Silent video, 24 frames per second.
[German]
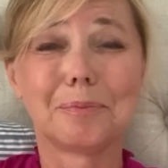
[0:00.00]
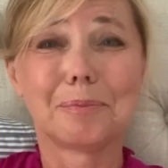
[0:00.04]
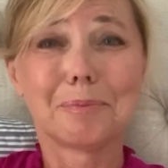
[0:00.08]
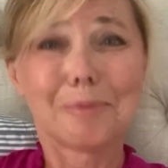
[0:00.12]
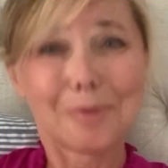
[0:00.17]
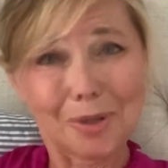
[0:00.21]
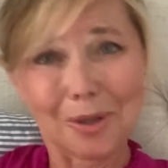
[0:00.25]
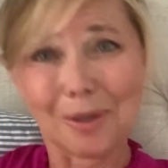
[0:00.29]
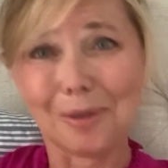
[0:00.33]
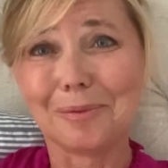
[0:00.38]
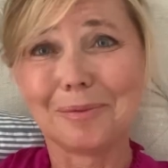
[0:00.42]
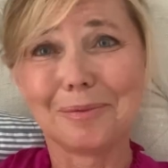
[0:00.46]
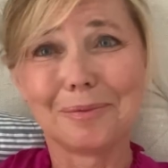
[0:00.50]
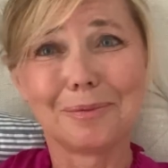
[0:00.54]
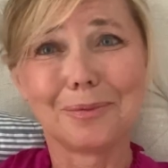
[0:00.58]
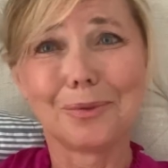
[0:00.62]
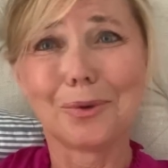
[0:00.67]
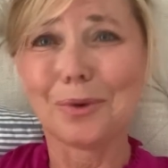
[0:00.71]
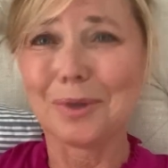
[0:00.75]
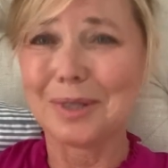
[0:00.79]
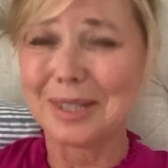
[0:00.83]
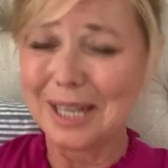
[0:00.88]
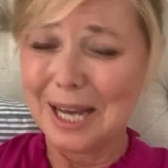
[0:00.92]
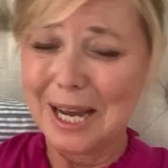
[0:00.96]
So,
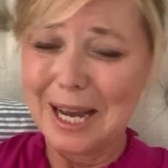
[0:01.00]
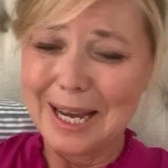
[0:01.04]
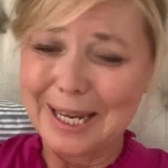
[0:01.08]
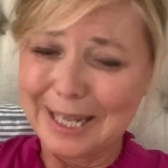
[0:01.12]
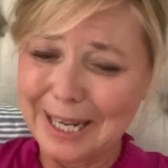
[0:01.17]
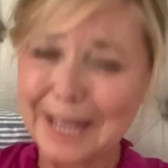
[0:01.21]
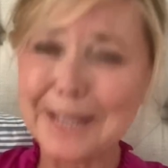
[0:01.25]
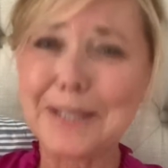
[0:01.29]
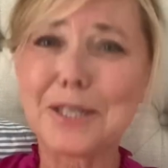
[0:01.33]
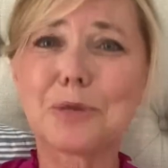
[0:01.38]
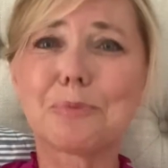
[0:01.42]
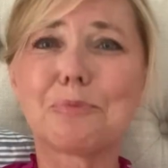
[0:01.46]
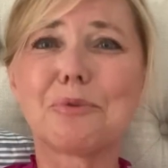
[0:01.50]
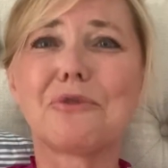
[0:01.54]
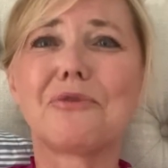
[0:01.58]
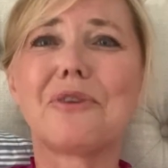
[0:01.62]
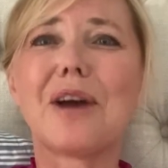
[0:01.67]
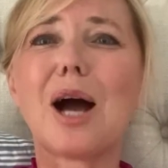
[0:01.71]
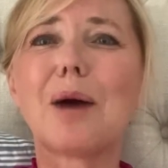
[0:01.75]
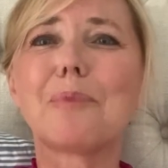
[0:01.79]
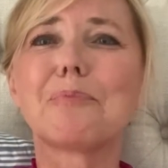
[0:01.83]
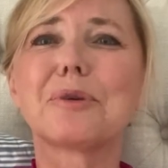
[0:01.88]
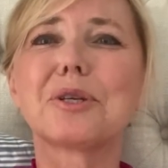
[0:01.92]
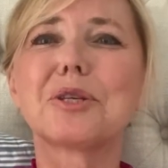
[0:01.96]
und jetzt
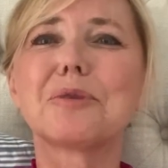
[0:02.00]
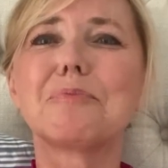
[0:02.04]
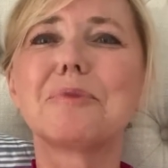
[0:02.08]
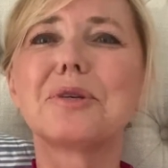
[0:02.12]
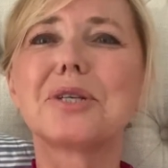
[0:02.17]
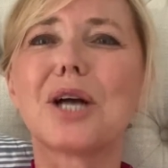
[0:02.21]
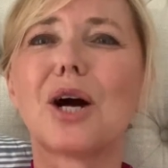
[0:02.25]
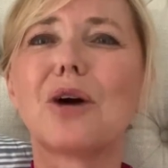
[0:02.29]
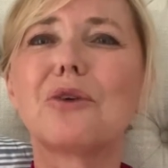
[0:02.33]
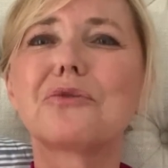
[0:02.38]
bewerbe ich mich